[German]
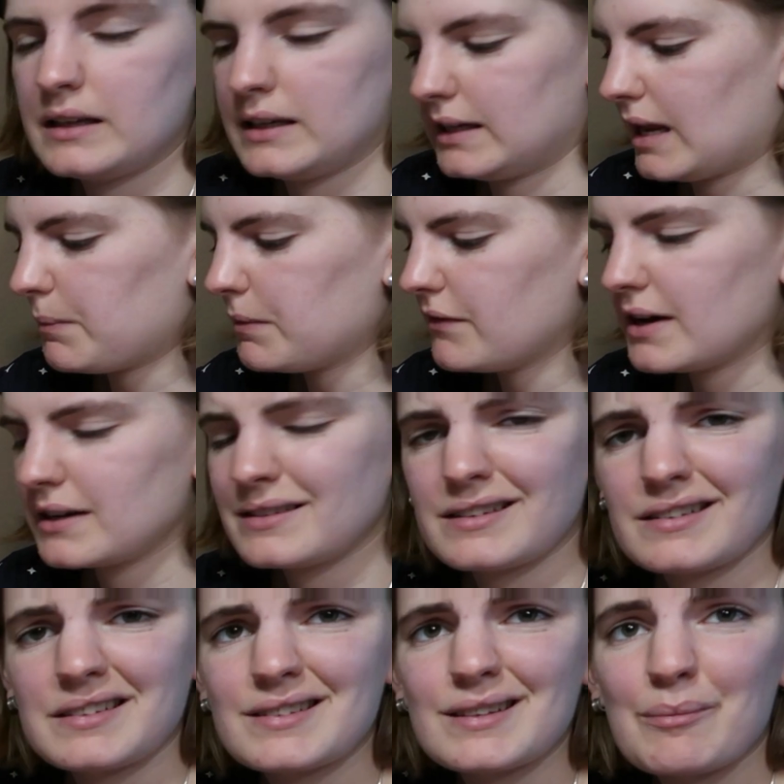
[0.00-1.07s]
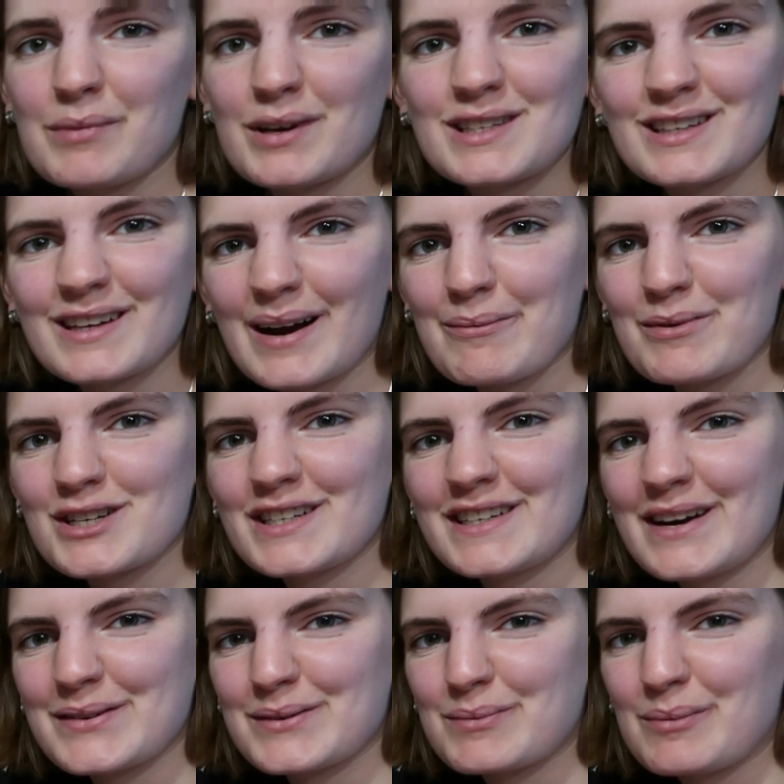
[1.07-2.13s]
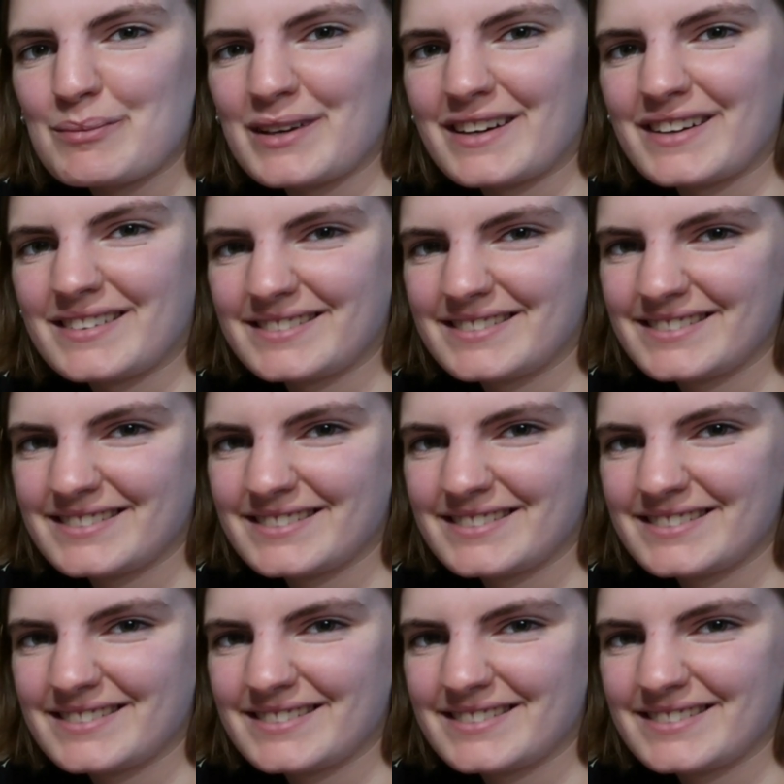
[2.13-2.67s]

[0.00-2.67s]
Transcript: Ich glaube, wir werden das jetzt am besten gerade mal schnell ausprobieren.